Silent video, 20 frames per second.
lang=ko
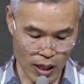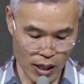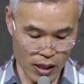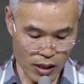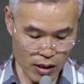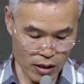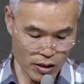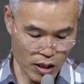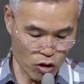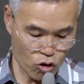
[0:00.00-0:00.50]

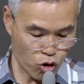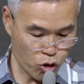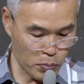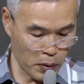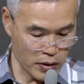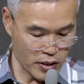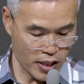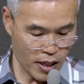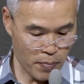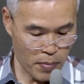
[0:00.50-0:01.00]
그런데 두
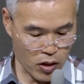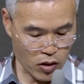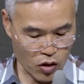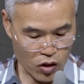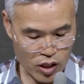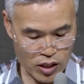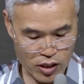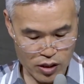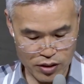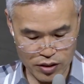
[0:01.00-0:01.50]
번째 명령이
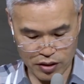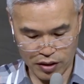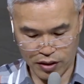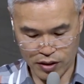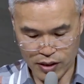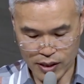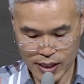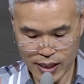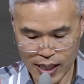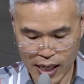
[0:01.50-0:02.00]
있었어요.
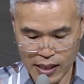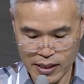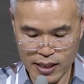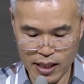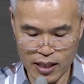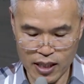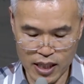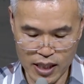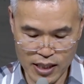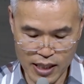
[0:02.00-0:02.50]

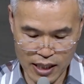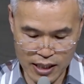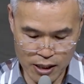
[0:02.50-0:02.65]
창세기 2장